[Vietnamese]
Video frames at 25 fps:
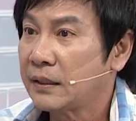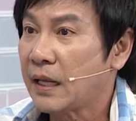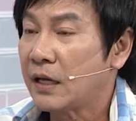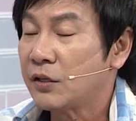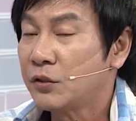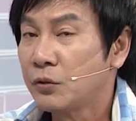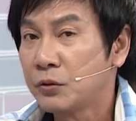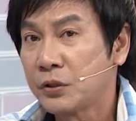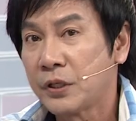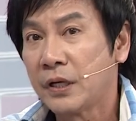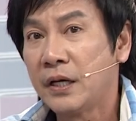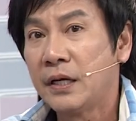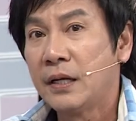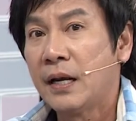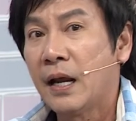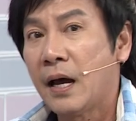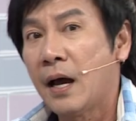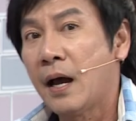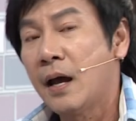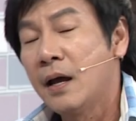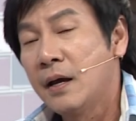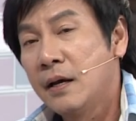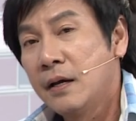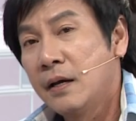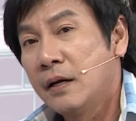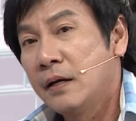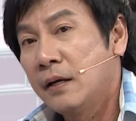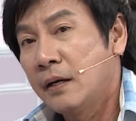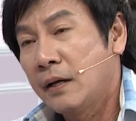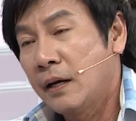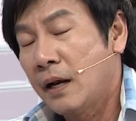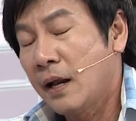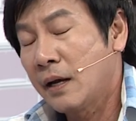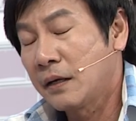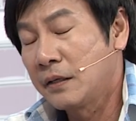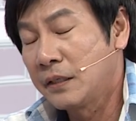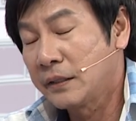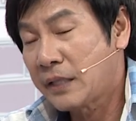tại sushi là
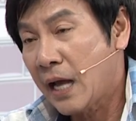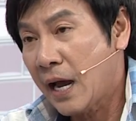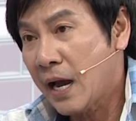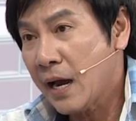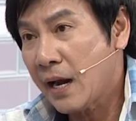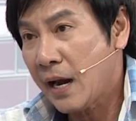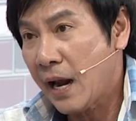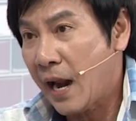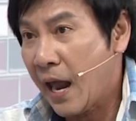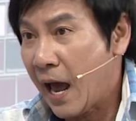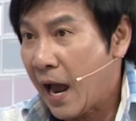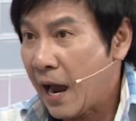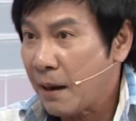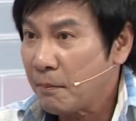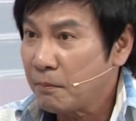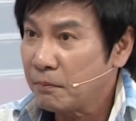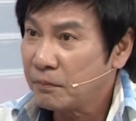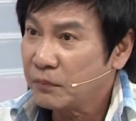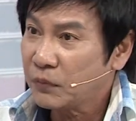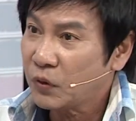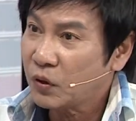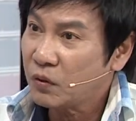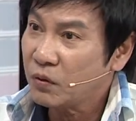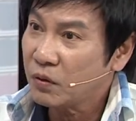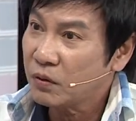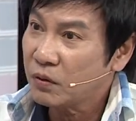là người ta làm